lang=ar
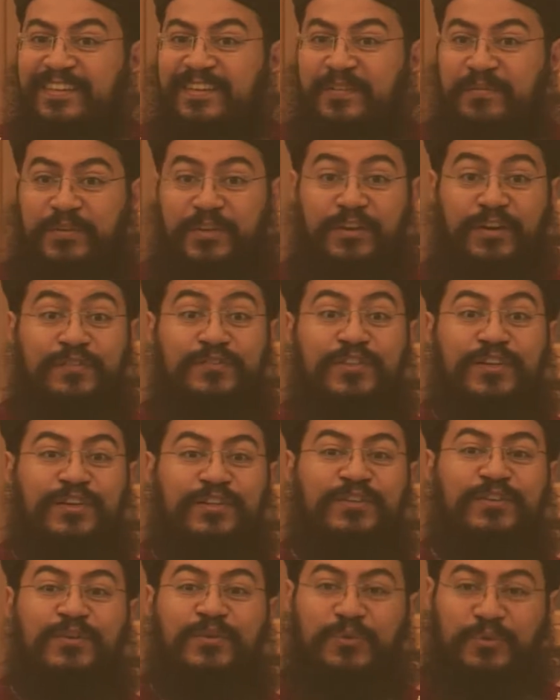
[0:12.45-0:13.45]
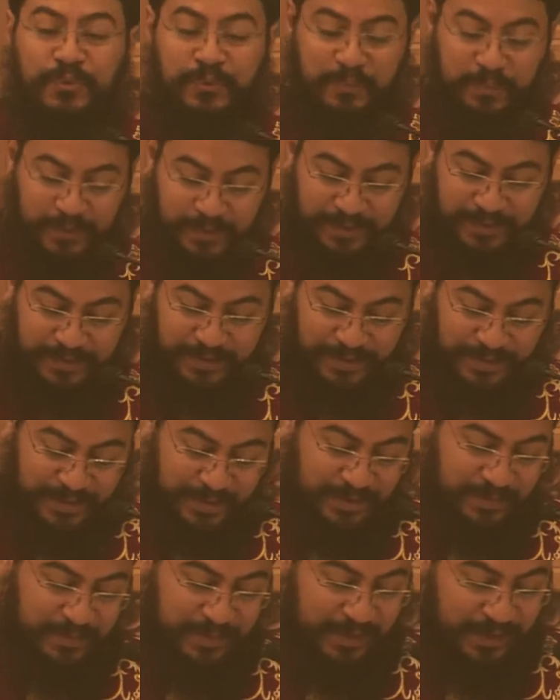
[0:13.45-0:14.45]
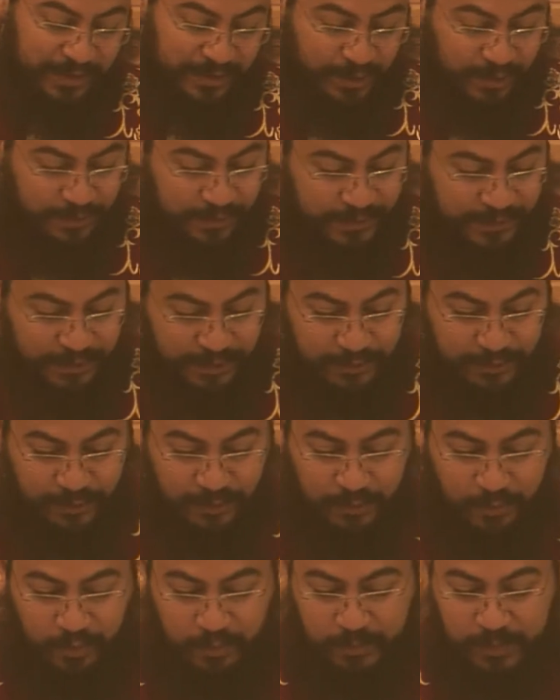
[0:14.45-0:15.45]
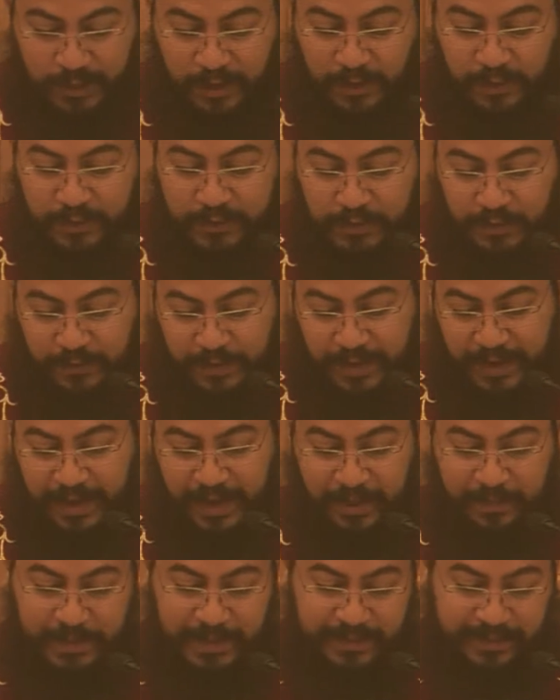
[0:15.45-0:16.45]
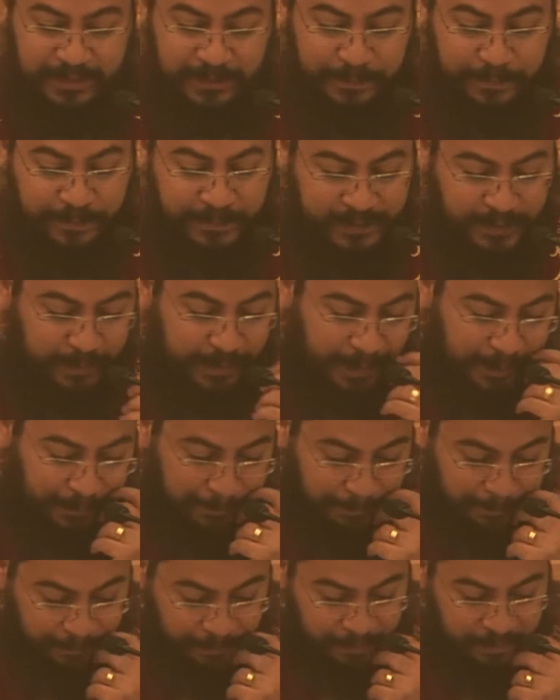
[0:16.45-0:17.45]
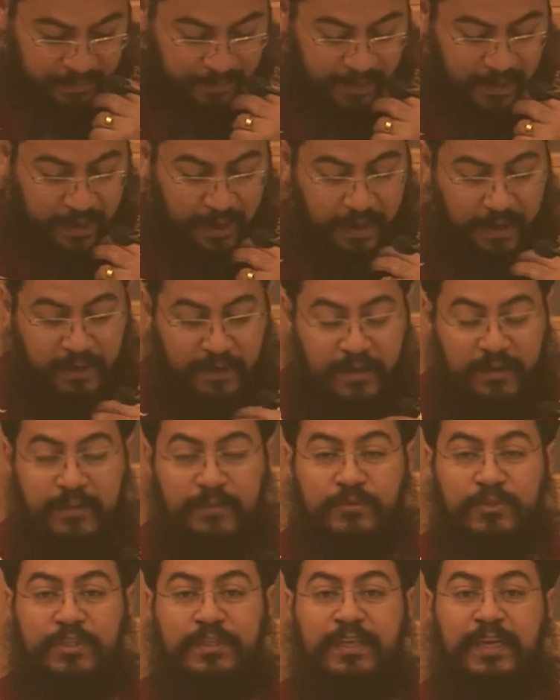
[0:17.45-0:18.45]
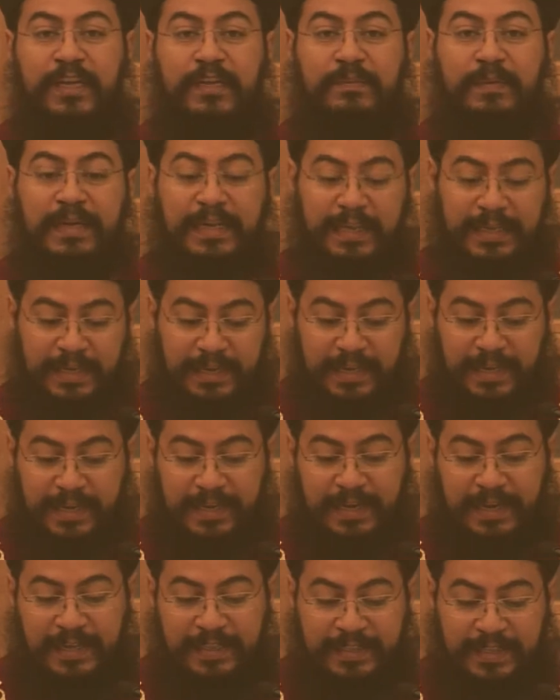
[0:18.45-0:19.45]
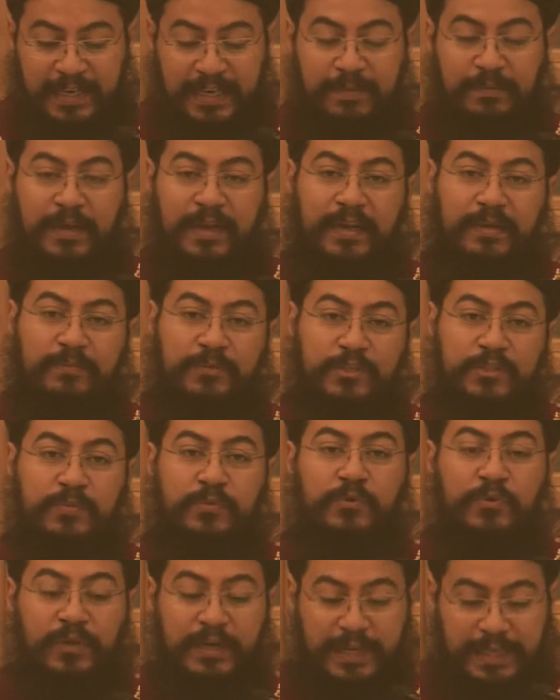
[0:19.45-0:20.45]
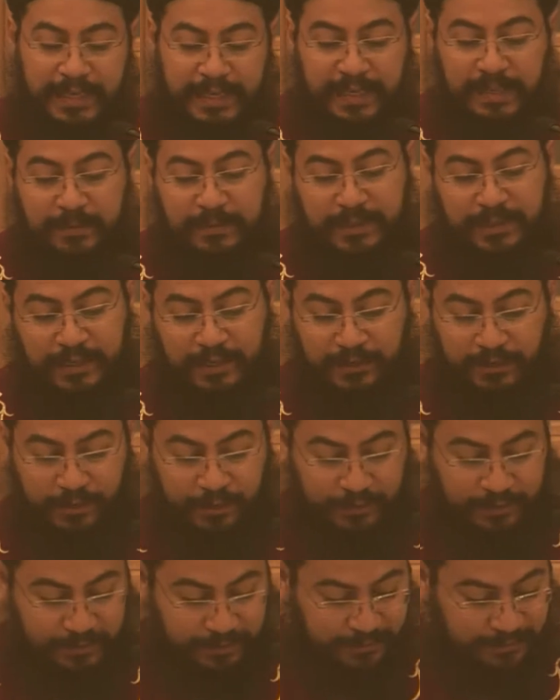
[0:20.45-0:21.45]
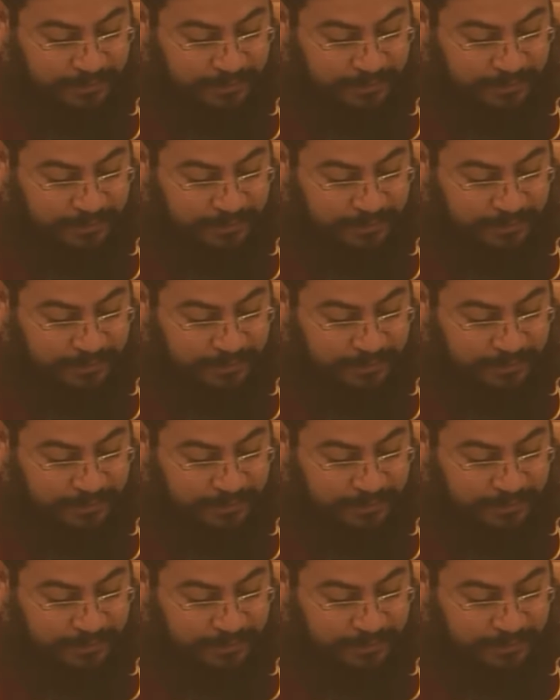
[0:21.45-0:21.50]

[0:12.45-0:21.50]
بنقراه في صلاة الغروب بنقراه في صلاة الغروب اللي هو شفاء حماة سمعان أنا النهاردة مش هتكلم على الإنجيل لكن هتكلم على مزمور الإنجيل بتاع النهاردة